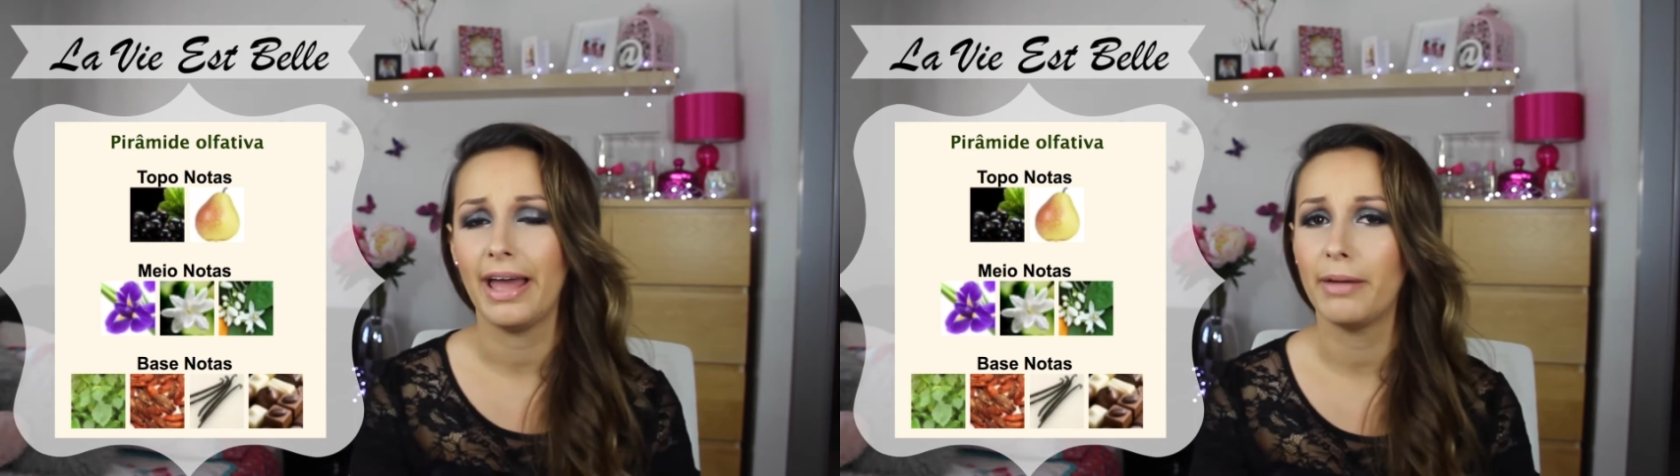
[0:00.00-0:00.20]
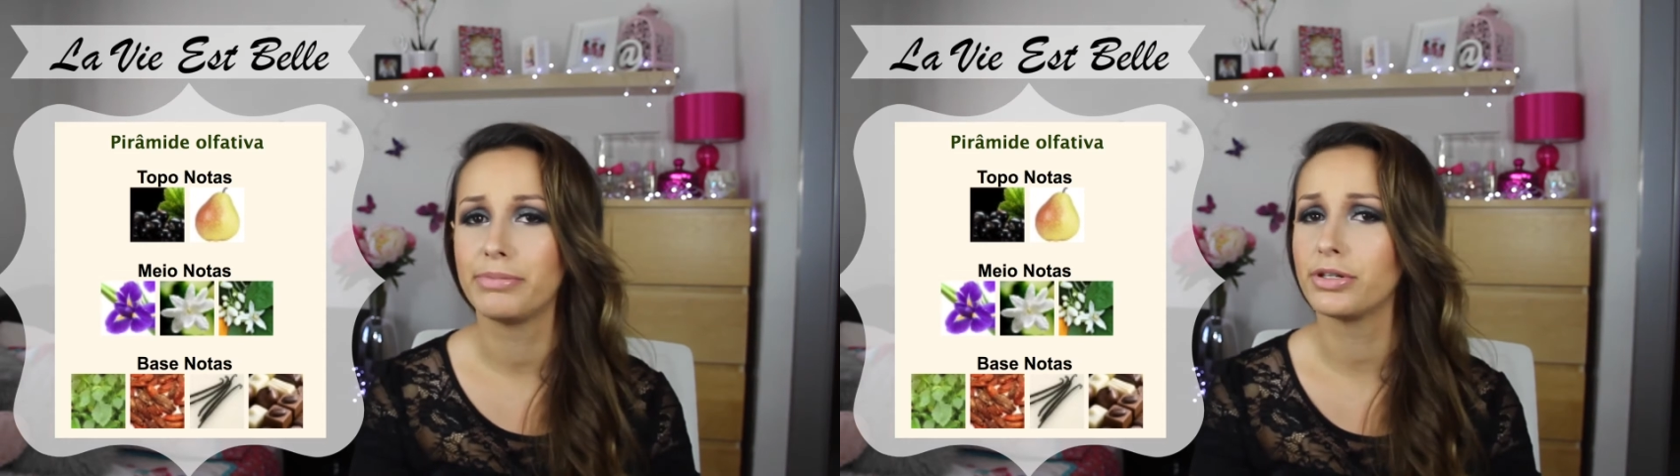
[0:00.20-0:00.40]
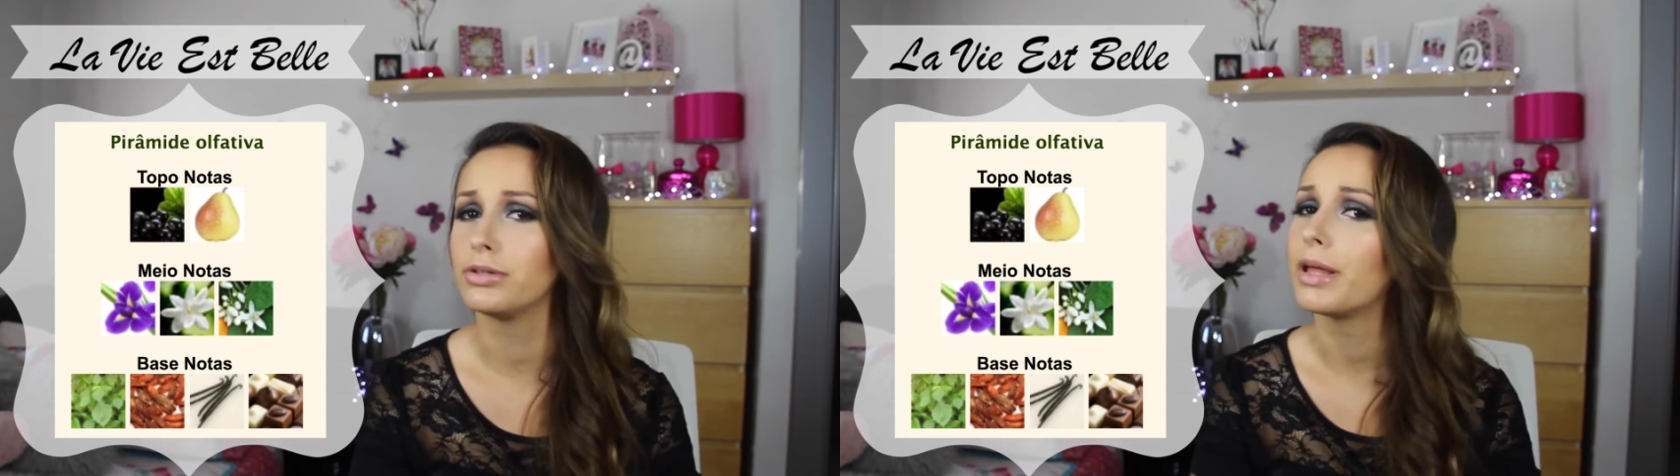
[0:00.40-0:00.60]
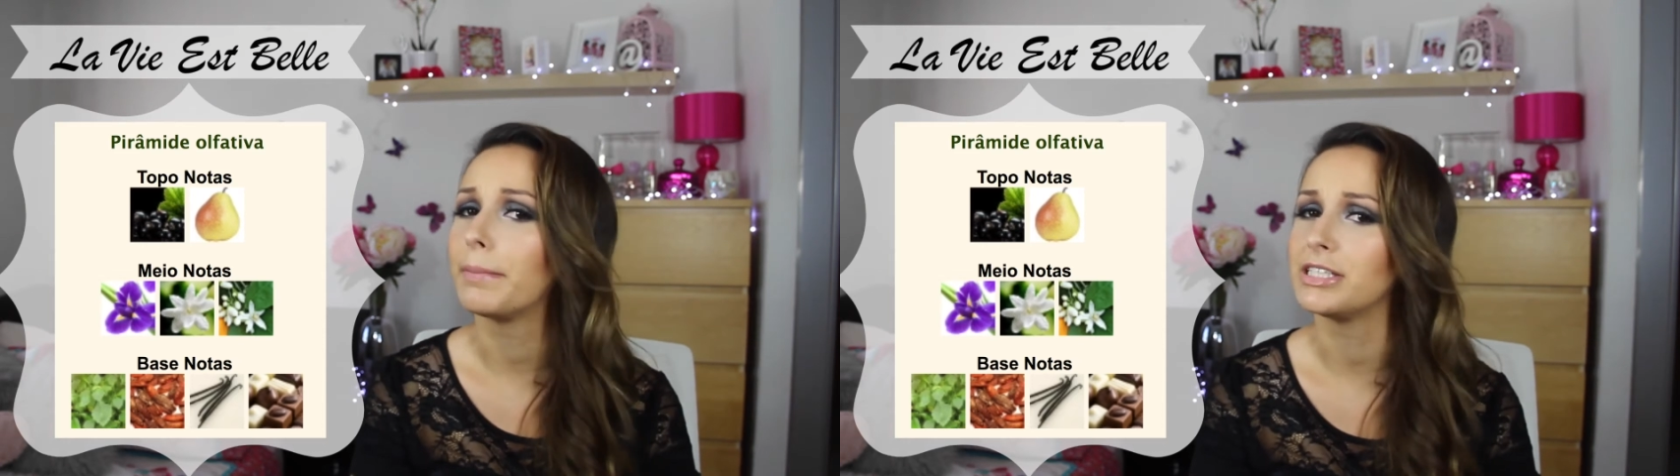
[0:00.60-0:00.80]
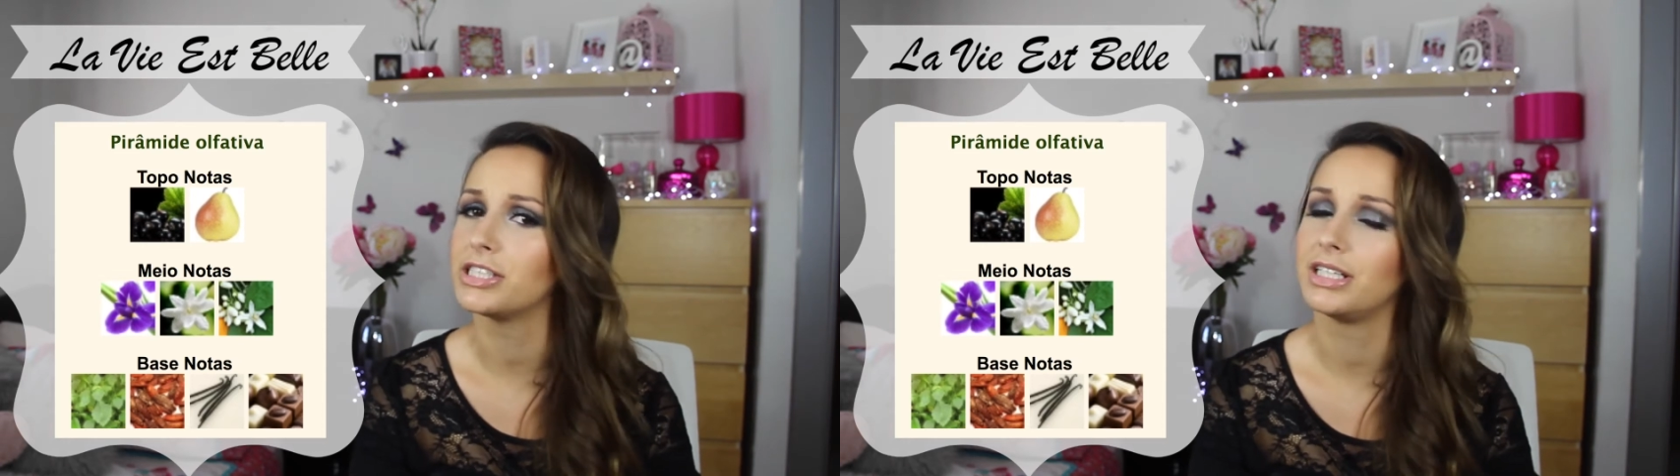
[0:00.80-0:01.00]
é
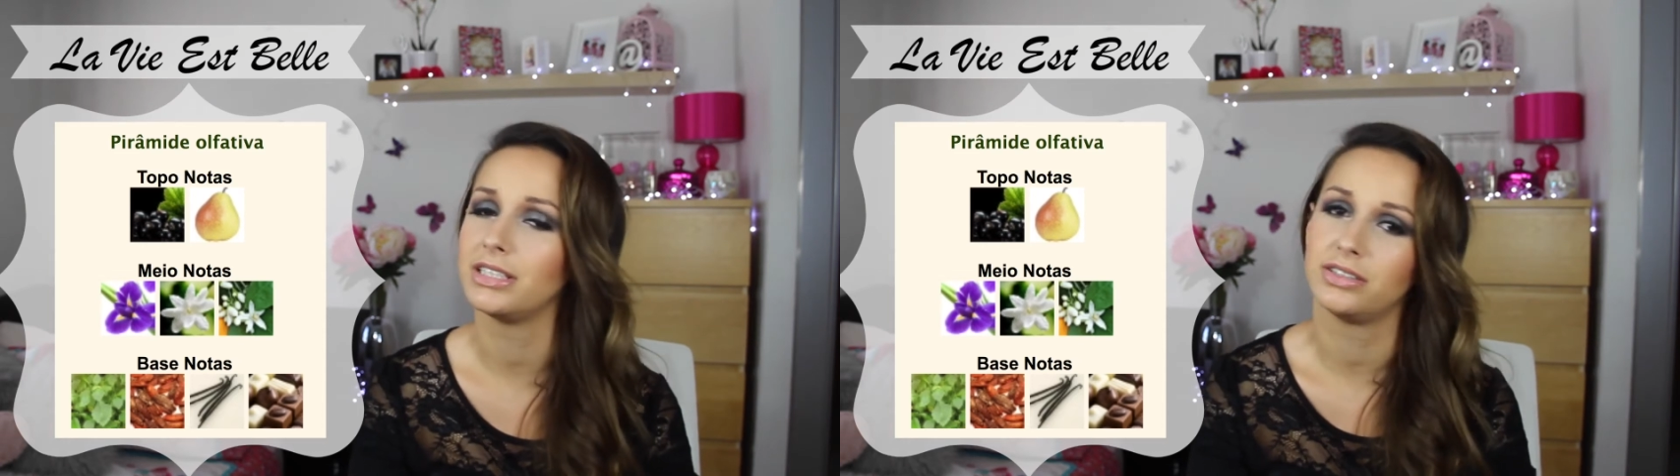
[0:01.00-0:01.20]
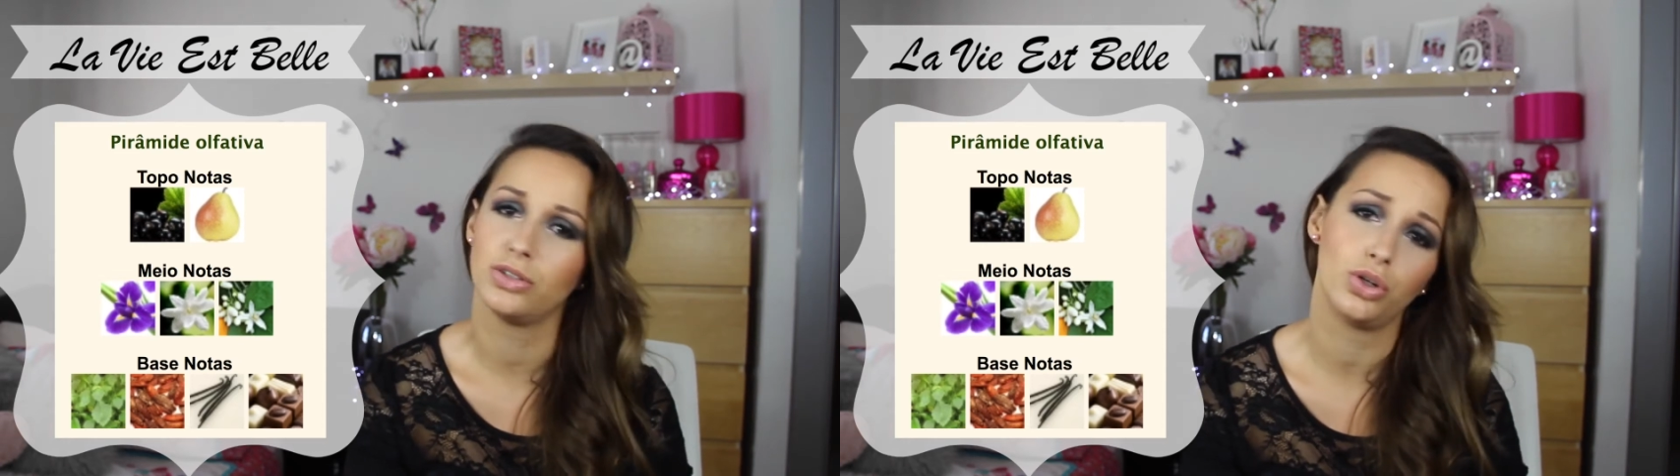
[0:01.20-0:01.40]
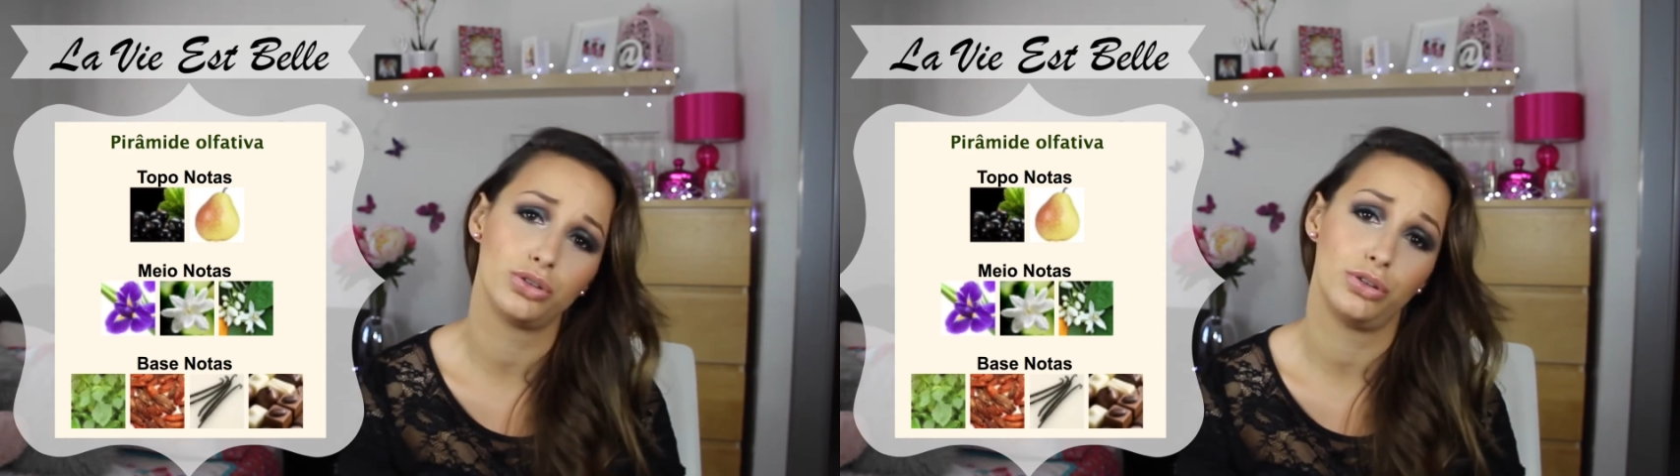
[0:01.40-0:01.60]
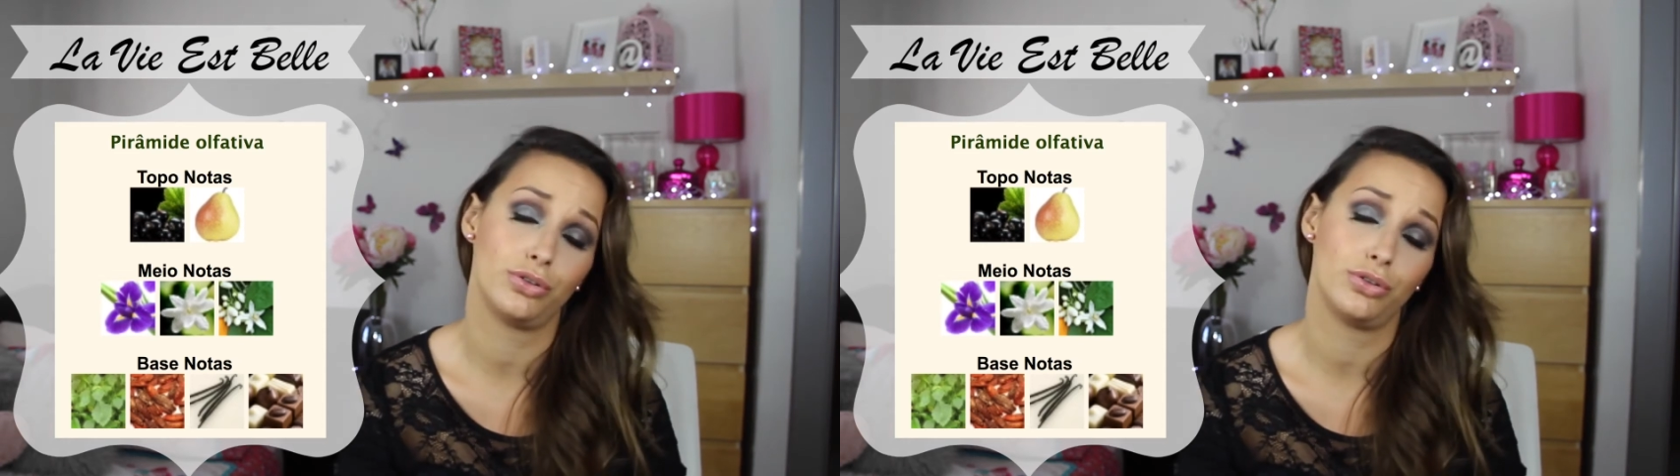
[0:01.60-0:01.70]
absolutamente delicioso